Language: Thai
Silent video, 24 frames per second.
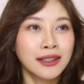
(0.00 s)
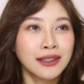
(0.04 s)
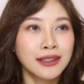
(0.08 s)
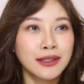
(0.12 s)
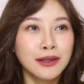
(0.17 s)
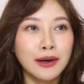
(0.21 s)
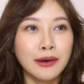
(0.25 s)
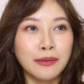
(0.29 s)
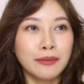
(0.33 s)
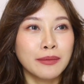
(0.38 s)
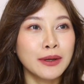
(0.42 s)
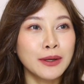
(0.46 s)
คื
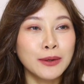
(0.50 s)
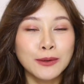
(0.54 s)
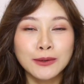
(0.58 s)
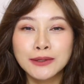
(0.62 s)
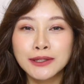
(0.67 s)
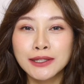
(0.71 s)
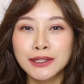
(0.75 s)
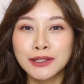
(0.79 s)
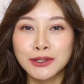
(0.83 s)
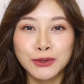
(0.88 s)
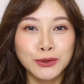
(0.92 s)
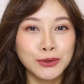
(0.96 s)
อแบบไม่รู้
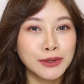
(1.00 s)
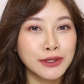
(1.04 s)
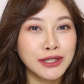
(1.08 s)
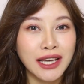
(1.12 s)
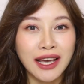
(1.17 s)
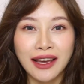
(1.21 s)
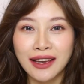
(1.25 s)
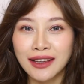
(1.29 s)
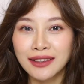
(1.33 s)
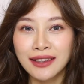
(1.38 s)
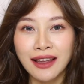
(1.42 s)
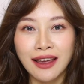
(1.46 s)
สิจูน
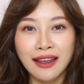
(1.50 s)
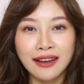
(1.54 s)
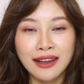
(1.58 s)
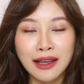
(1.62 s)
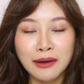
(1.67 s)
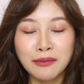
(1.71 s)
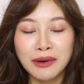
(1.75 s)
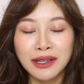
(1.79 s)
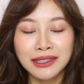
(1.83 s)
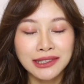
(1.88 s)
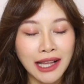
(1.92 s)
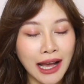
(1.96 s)
ใช้แต่อัน
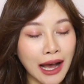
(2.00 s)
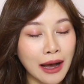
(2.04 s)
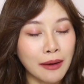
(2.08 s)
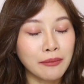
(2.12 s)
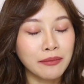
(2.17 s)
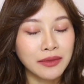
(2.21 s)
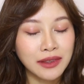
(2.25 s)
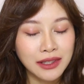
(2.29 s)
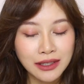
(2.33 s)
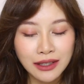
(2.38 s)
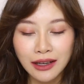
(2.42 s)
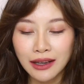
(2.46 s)
นี้มา
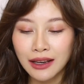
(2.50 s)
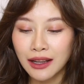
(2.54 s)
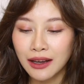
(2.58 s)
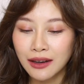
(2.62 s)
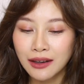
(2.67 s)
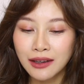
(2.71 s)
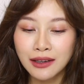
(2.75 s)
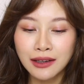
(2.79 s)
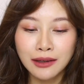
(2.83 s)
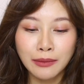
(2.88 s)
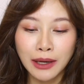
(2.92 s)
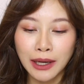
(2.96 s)
3เดือนแล้ว
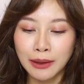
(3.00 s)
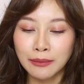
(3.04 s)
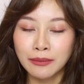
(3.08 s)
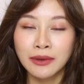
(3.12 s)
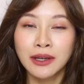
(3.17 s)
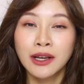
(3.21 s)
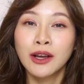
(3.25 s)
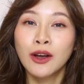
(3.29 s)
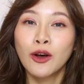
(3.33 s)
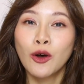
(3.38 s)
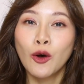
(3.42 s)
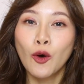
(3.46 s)
คือแบบ
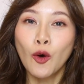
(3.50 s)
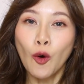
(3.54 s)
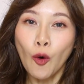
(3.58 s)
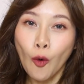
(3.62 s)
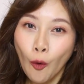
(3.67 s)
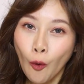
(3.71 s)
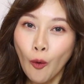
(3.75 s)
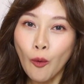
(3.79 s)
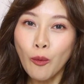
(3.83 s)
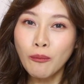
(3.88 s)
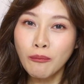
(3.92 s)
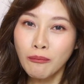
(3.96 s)

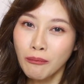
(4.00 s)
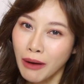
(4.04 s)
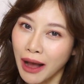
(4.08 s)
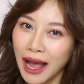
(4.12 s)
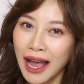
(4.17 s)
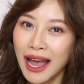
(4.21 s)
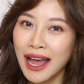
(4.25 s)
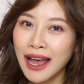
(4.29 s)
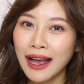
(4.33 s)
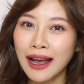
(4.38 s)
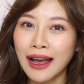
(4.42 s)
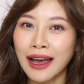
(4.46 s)
คุ้ม
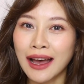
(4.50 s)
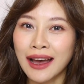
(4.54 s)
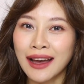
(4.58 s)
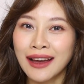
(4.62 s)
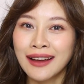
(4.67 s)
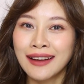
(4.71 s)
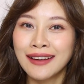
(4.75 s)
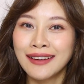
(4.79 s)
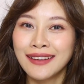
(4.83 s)
มากอ่ะ